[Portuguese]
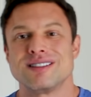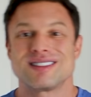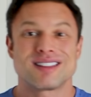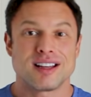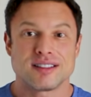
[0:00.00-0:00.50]

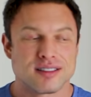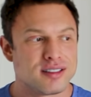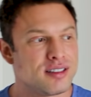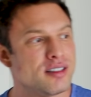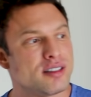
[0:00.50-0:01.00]

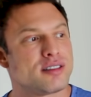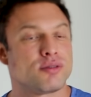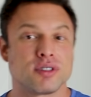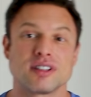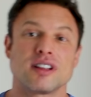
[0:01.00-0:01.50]
Esquece.
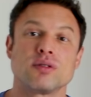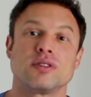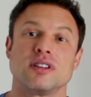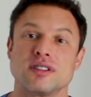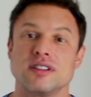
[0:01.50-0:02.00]
Se você está com
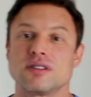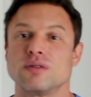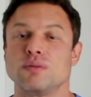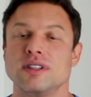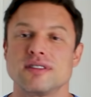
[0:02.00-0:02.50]

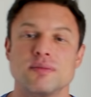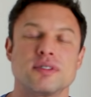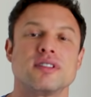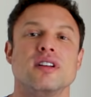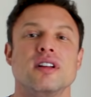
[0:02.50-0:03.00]
tendinite no
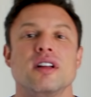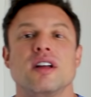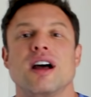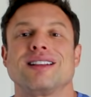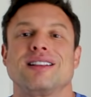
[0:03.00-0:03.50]
bíceps,
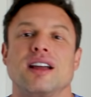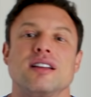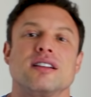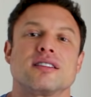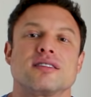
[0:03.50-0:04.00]
a
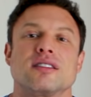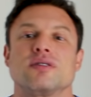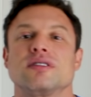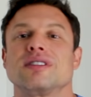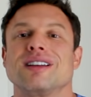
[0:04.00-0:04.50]
técnica que você está
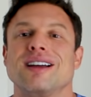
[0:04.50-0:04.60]
usando está